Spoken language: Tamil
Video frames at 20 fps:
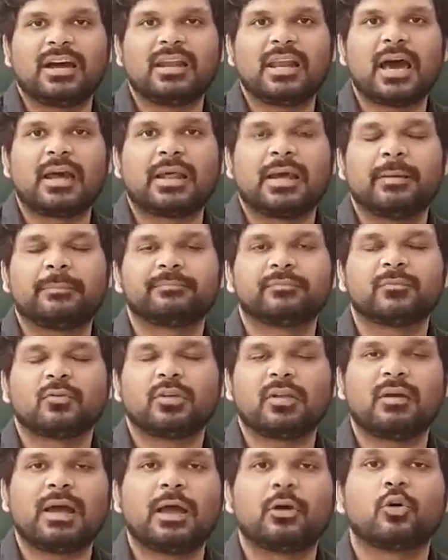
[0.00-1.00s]
வரலாறு
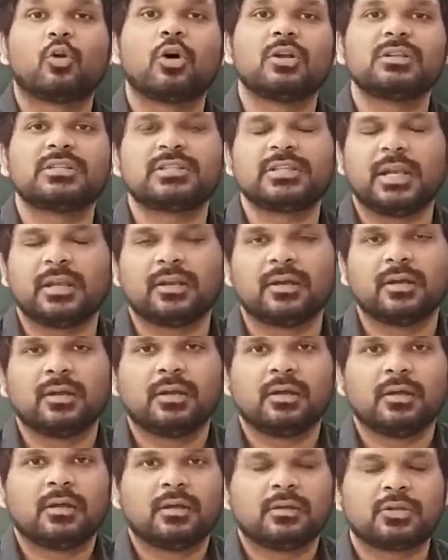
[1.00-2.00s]
ஓகேவா கோல்ஸ்டீன்
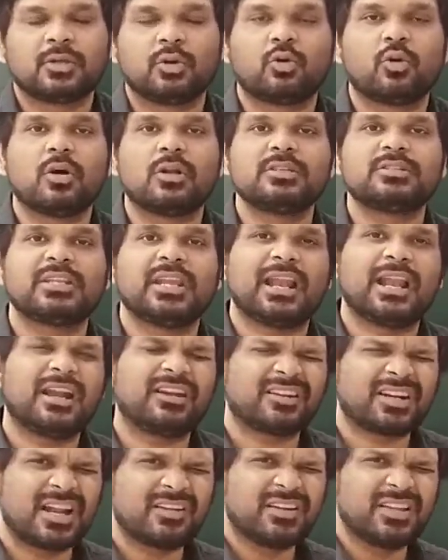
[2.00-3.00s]
ஸோ கோல்ஸ்டீன்
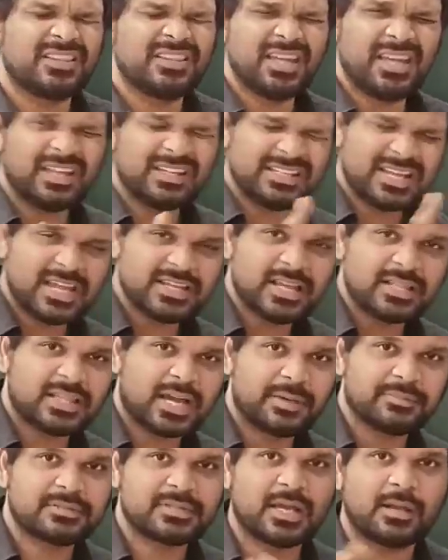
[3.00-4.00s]
எலக்ட்ரான் வந்து ஜேஜே
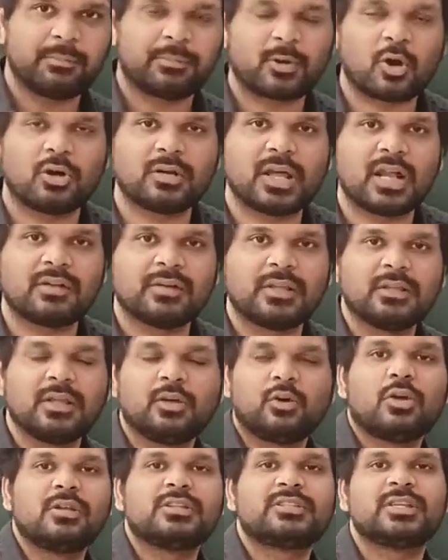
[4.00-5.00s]
தாம்சன் ப்ரோட்டான் வந்து
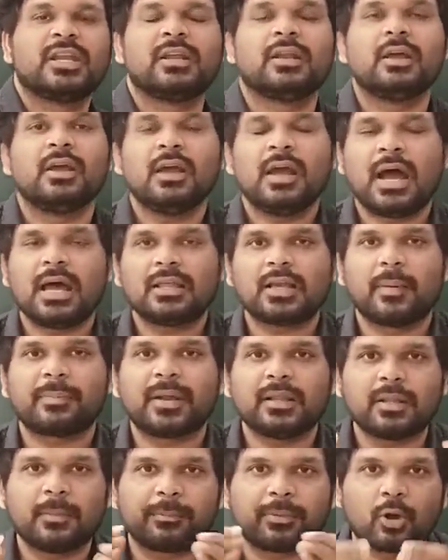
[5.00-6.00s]
கோல்ஸ்டீன்
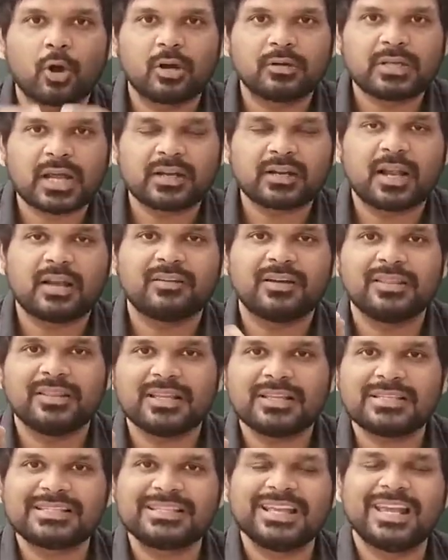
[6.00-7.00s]
அதுக்கப்புறம் அந்த ப்ரோட்டான்கள்
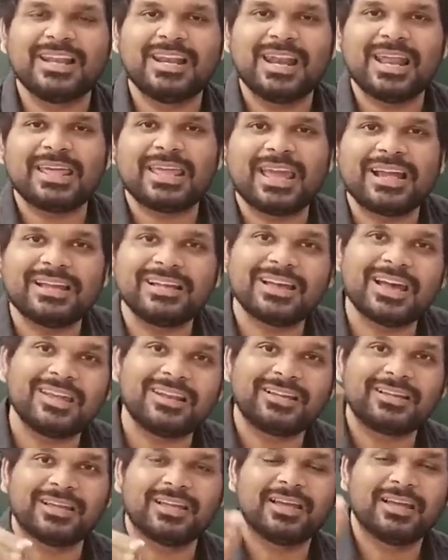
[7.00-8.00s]
வந்து செல்லில் எங்கே
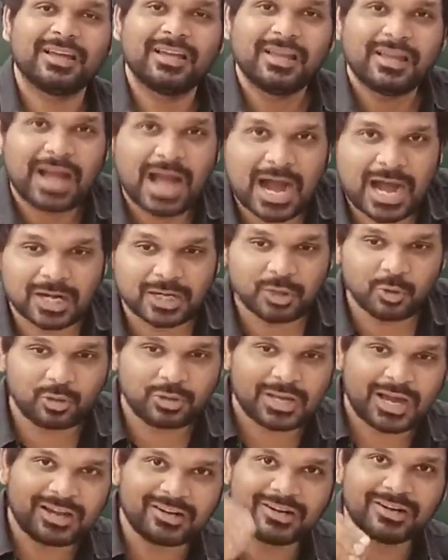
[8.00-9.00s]
இருக்குது
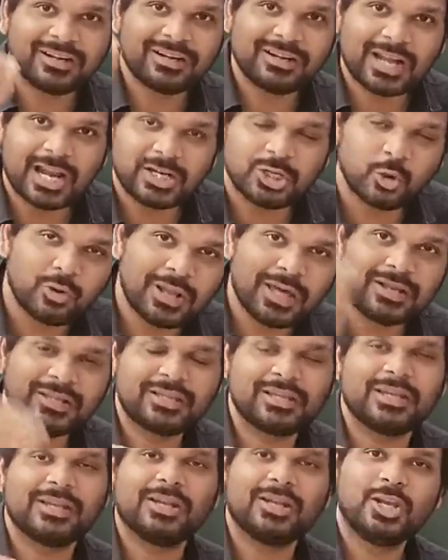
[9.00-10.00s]
அணுக்கரு நடுவில்
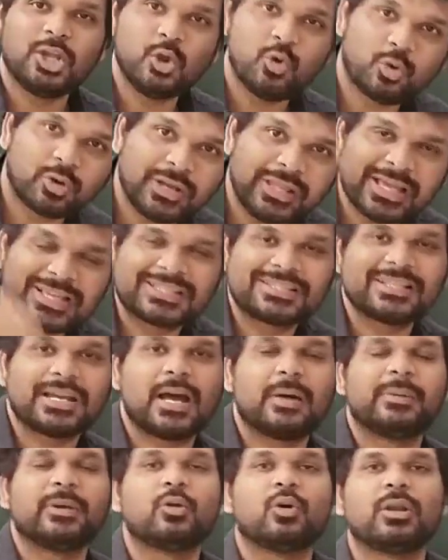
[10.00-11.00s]
இருக்குது நியூக்ளியஸ்
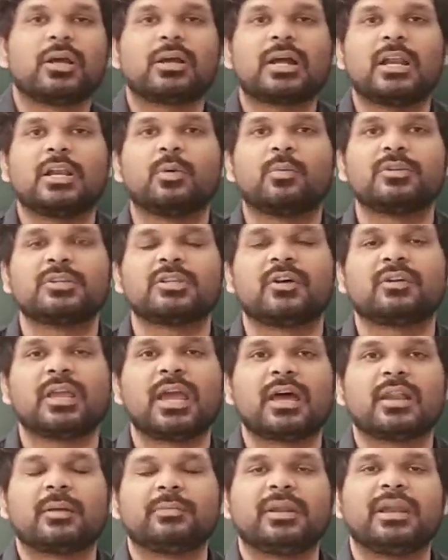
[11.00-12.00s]
அப்படின்னு ஒன்று கண்டுபிடிச்சவர்
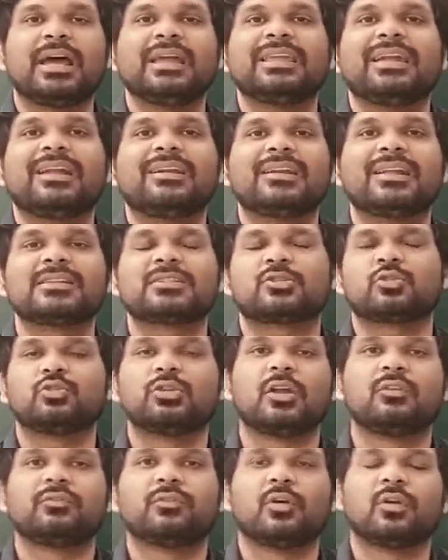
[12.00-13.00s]
யார் அப்படின்னா என்எஸ்
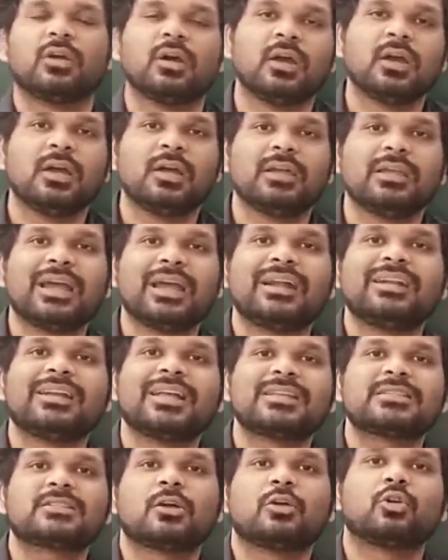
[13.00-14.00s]
ருதர் ஃபோர்
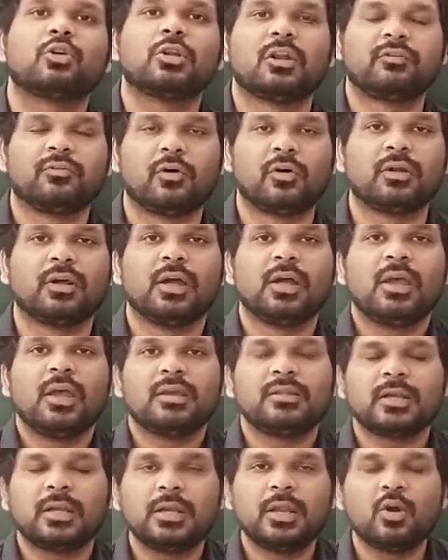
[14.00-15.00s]
என்எஸ் ருதர் ஃபோர்
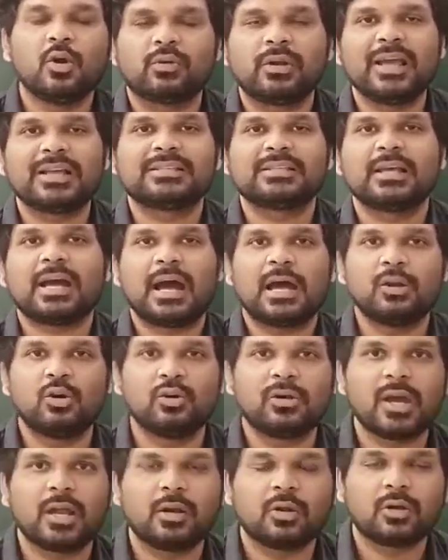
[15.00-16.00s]
இந்த நியூக்ளியஸ்
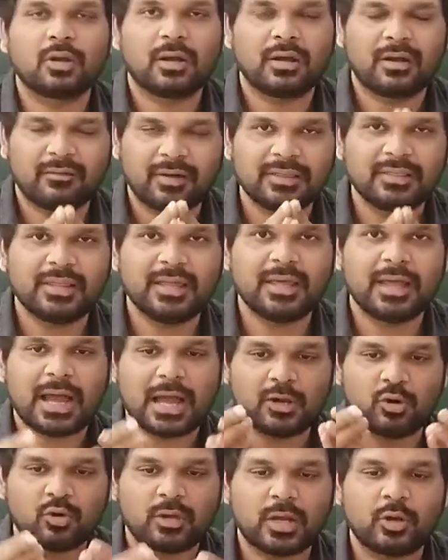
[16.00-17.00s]
அணுக்கரு வந்து
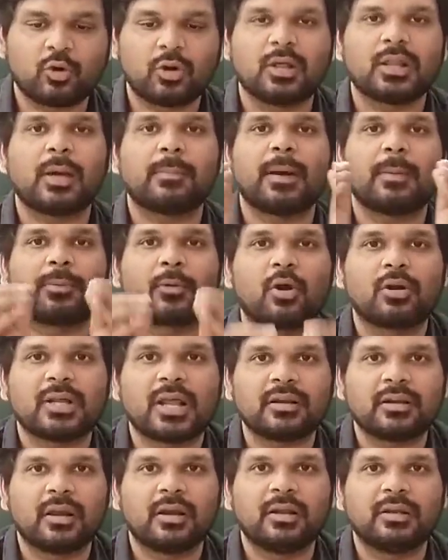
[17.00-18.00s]
அணுக்கருக்குள்ள தான்ப்பா
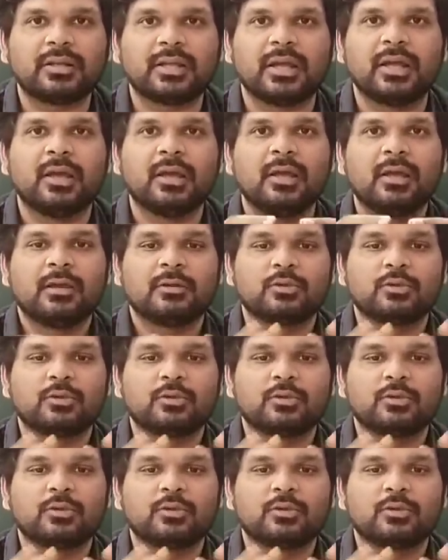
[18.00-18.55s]
ப்ரோட்டான்கள் இருக்குது